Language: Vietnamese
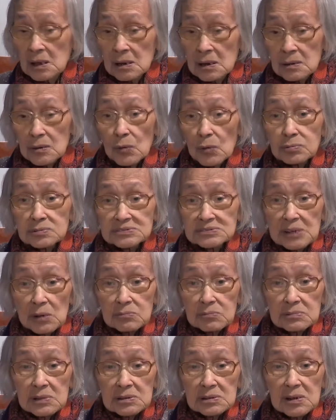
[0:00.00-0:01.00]
đúng
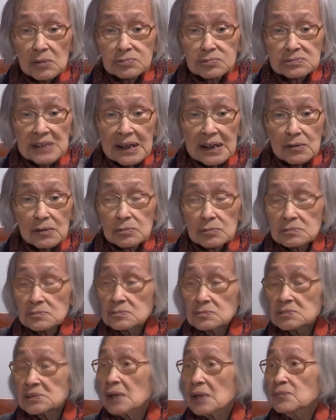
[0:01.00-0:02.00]
trong cái công tác
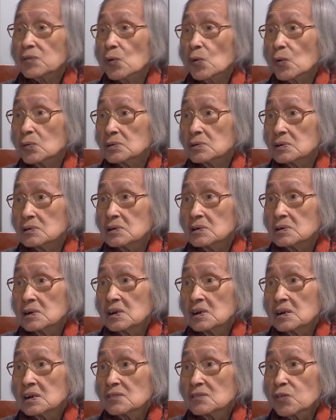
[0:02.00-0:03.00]
nghiệp vụ ấy,
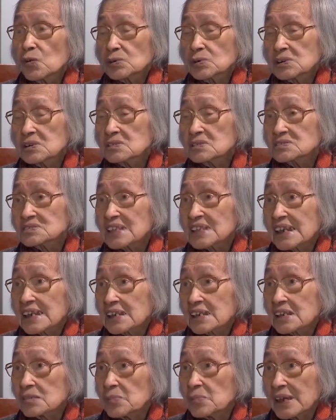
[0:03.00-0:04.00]
phụ nữ tỉ
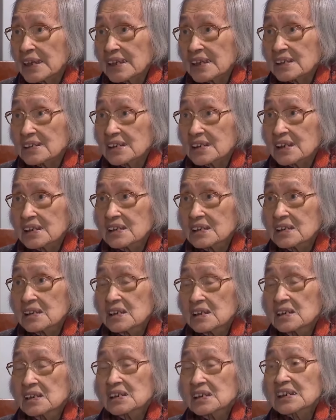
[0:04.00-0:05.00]
mỉ này
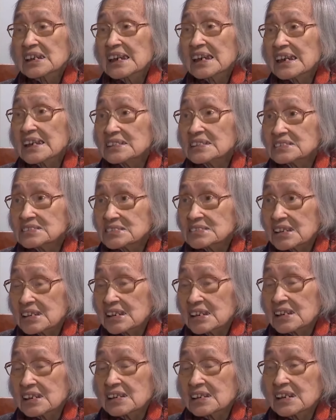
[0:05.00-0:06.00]
kiên
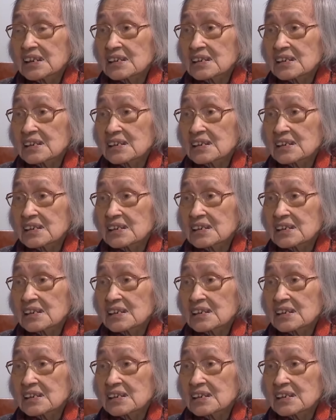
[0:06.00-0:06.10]
trì